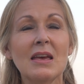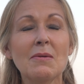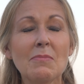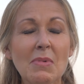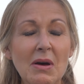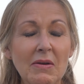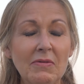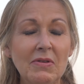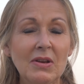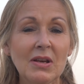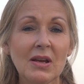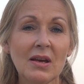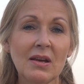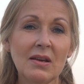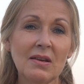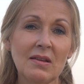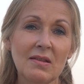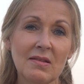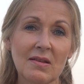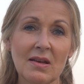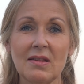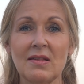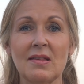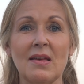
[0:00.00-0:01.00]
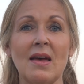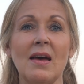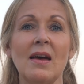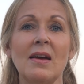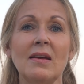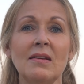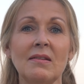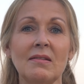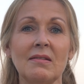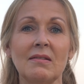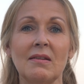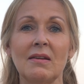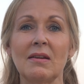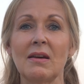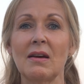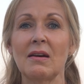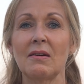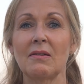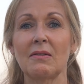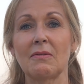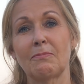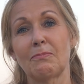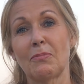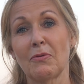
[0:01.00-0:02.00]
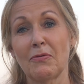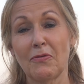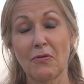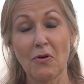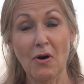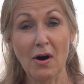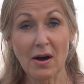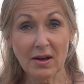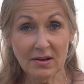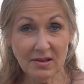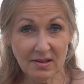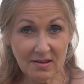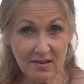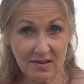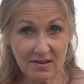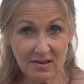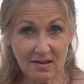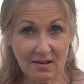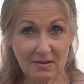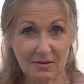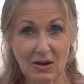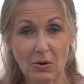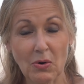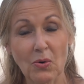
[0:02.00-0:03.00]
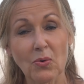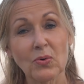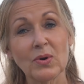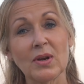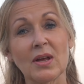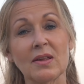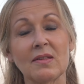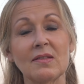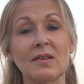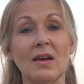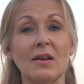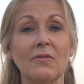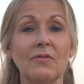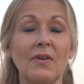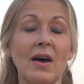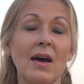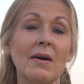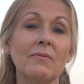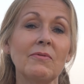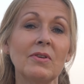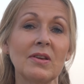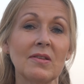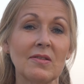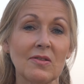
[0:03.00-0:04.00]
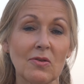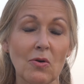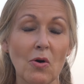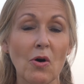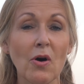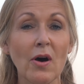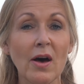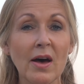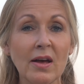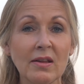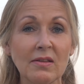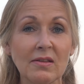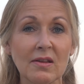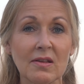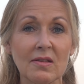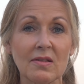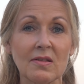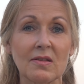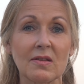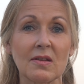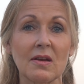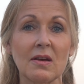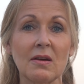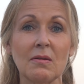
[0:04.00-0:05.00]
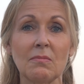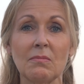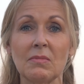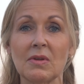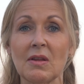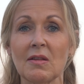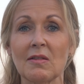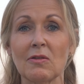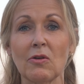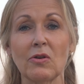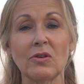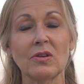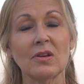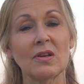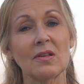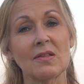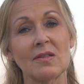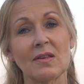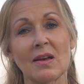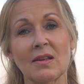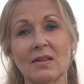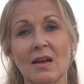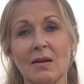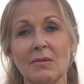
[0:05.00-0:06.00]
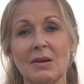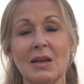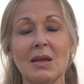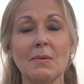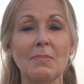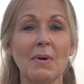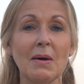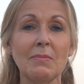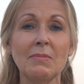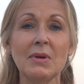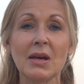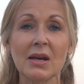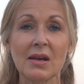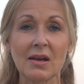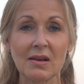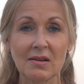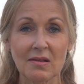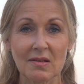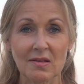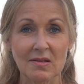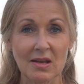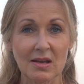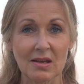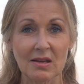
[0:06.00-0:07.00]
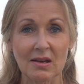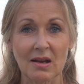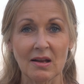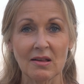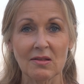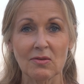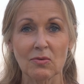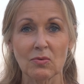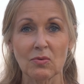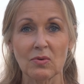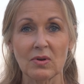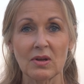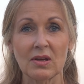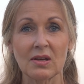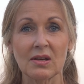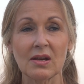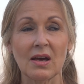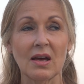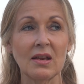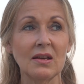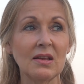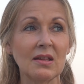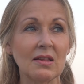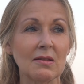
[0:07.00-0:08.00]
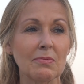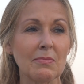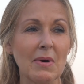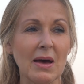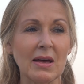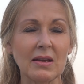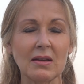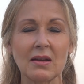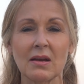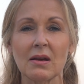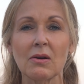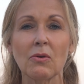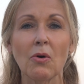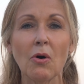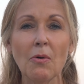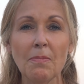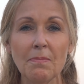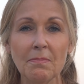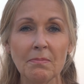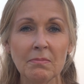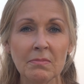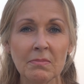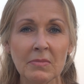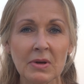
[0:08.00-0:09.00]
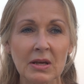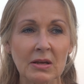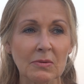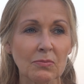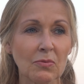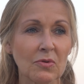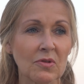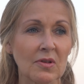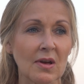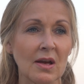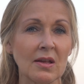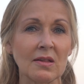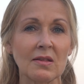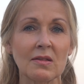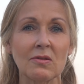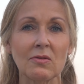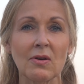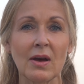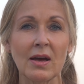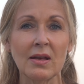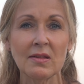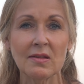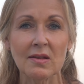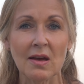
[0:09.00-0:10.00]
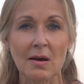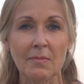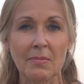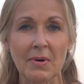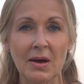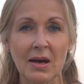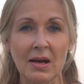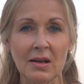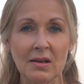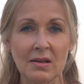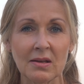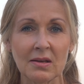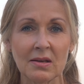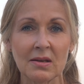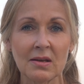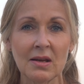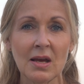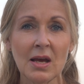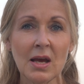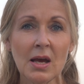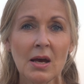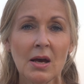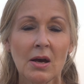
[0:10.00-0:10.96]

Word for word: Immer wieder in dieser Zeit bevor diese äh, Corona-Zeit war, haben wir das gehört, dass, ähm, dass Leute gesagt haben, nee, bei mir geht es nicht. Also ich kann nichts machen in Gruppen, ich muss eins zu eins arbeiten.